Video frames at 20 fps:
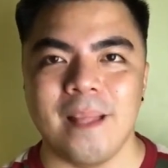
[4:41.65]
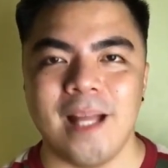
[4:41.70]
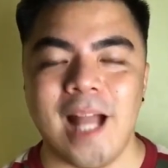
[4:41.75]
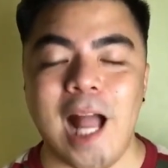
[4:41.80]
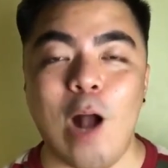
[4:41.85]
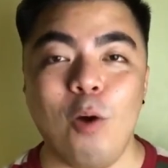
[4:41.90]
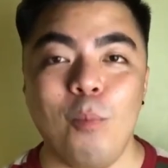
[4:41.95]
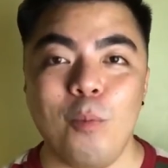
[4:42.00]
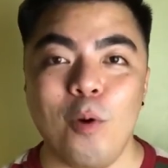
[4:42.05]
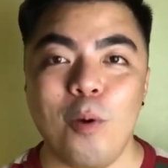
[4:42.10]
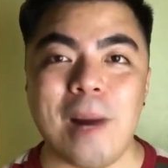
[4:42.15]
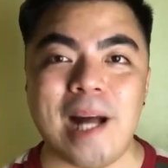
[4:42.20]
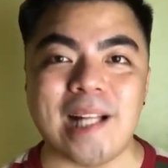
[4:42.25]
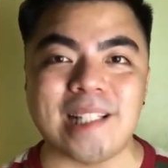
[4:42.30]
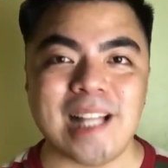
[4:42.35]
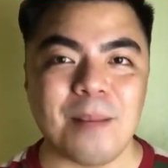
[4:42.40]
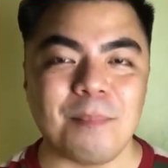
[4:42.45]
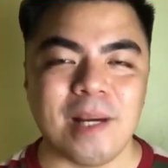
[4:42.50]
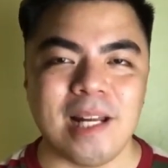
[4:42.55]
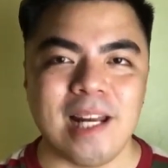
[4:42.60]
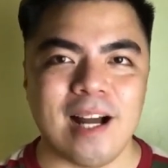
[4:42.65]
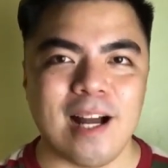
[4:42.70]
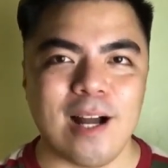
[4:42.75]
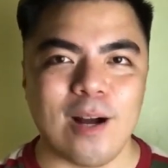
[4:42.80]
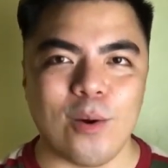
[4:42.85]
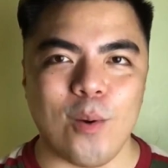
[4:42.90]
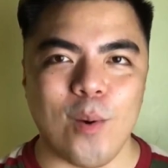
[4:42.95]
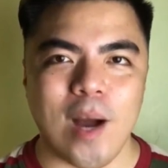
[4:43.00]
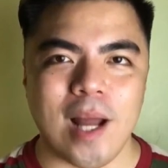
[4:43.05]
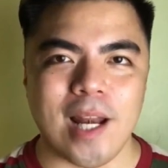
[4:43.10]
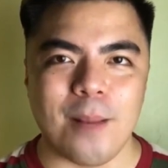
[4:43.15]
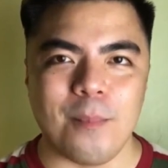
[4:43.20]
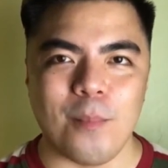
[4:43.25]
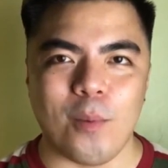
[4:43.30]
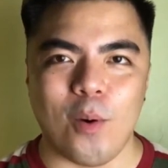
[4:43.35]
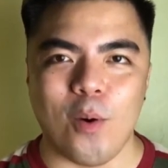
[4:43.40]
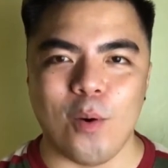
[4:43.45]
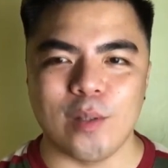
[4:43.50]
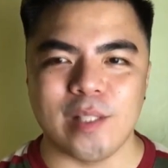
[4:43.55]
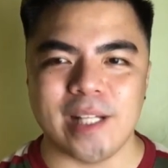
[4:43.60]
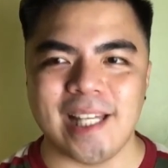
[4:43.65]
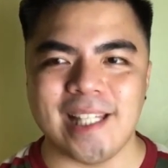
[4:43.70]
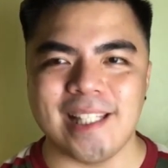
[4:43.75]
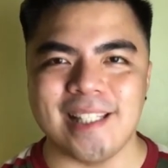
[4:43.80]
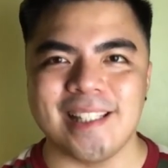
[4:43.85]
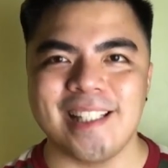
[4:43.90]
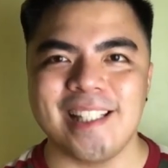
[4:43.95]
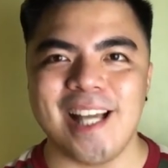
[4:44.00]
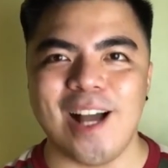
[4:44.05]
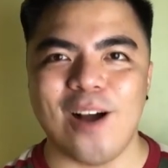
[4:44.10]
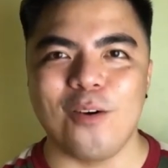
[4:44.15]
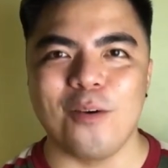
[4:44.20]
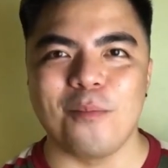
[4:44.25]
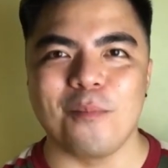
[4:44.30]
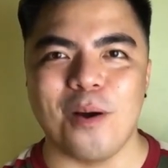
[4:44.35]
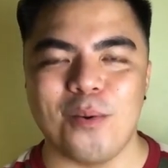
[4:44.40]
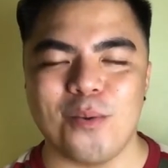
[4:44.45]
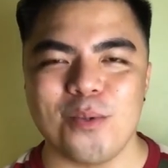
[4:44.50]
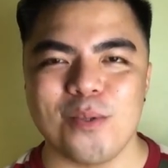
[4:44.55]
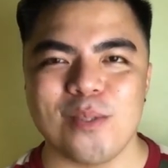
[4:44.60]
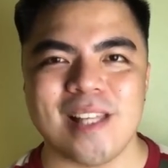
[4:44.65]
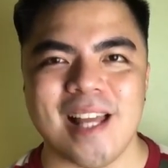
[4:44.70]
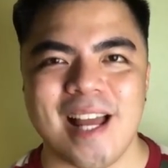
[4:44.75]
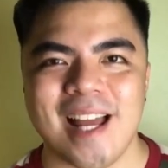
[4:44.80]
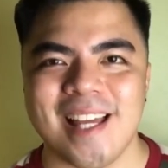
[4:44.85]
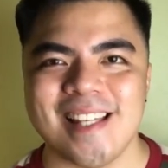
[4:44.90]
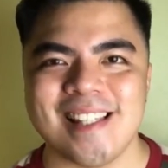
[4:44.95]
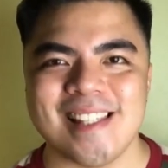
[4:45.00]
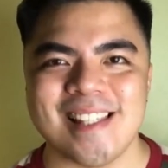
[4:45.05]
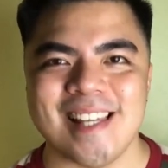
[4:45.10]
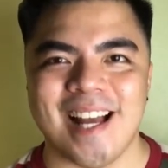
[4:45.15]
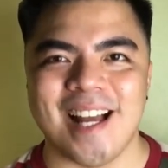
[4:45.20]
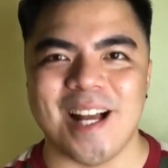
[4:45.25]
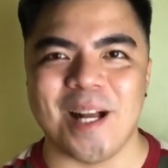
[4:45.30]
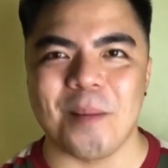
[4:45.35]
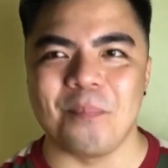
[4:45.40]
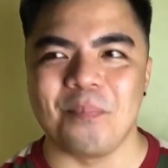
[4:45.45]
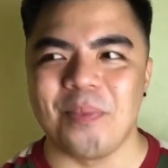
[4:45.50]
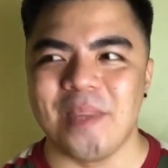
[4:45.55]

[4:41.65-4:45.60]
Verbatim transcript: Ako po bata pa lang ako, alam ko na hindi ako mahusay sa